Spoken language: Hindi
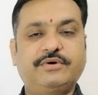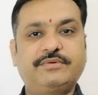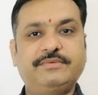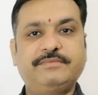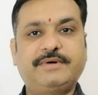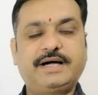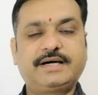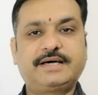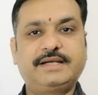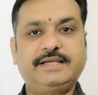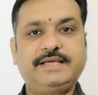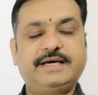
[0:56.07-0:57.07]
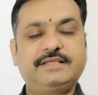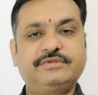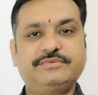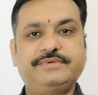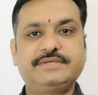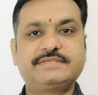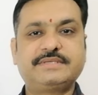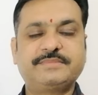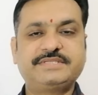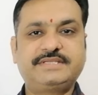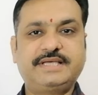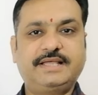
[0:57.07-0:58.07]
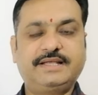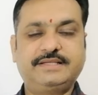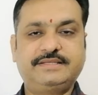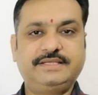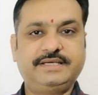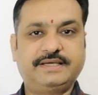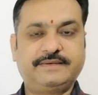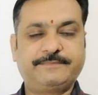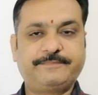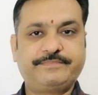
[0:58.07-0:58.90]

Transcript: और विवाह कर लिया तो फिर समस्या रहती है